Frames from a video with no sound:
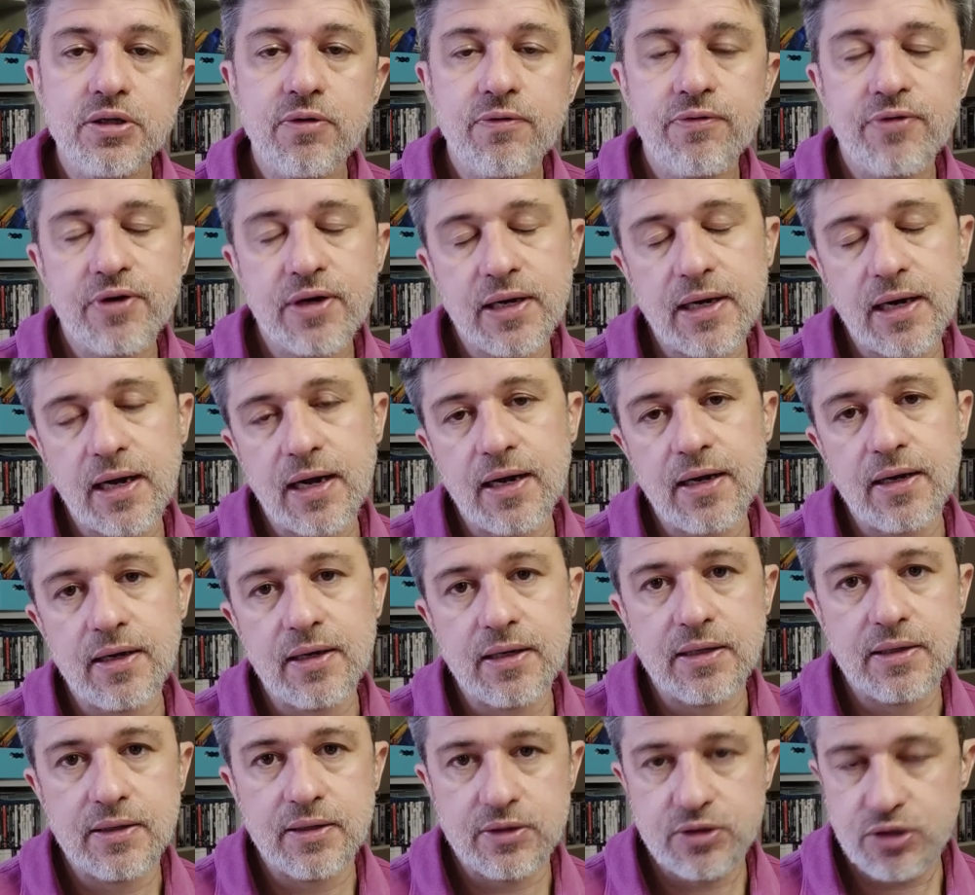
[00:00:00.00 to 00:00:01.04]
ti
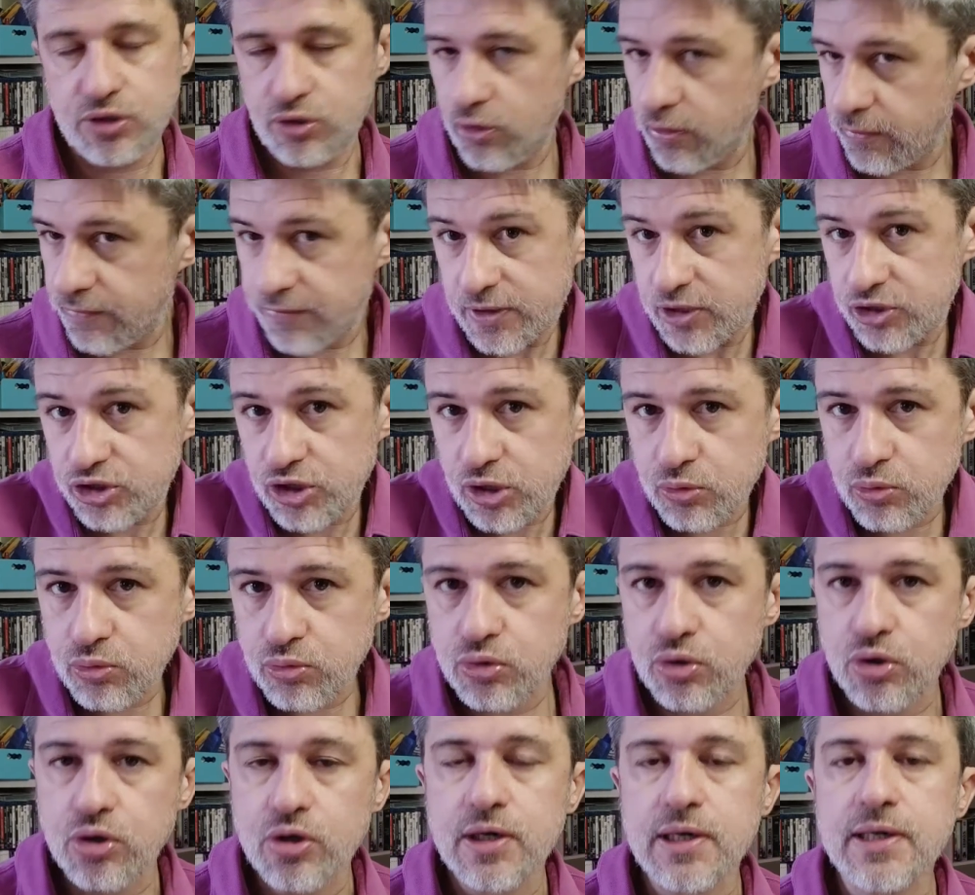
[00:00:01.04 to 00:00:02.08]
offrirà, eh, ti offre già
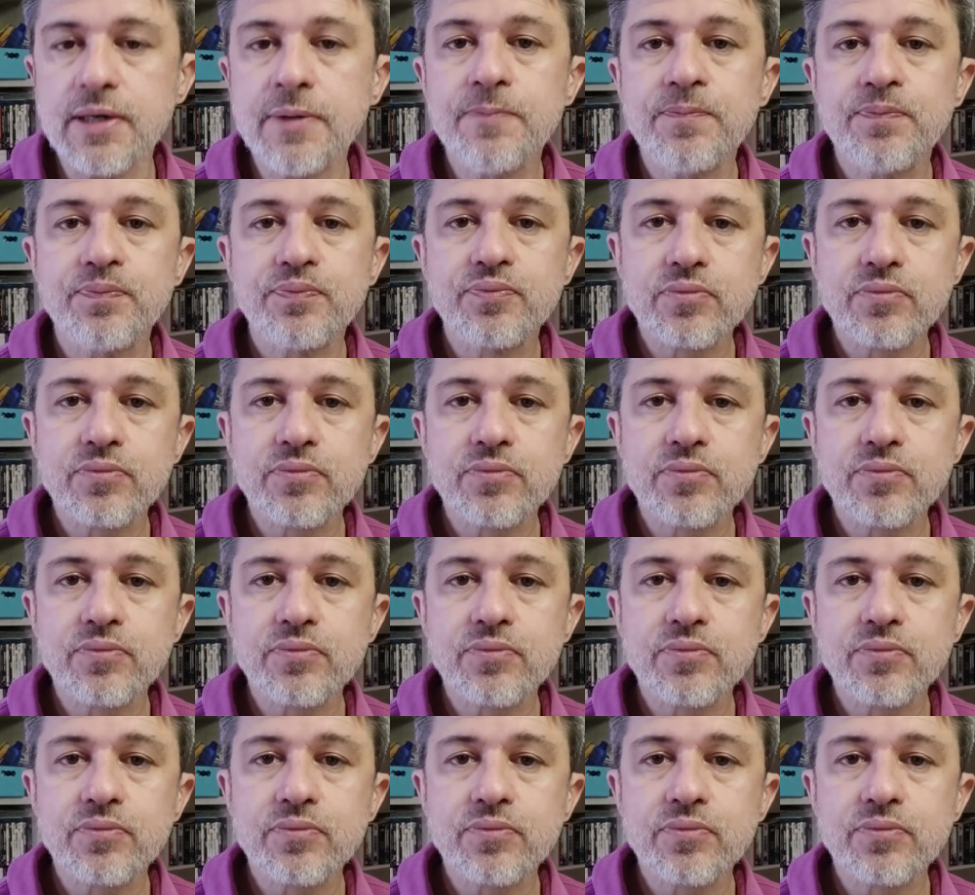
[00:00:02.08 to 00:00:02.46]
tuttora,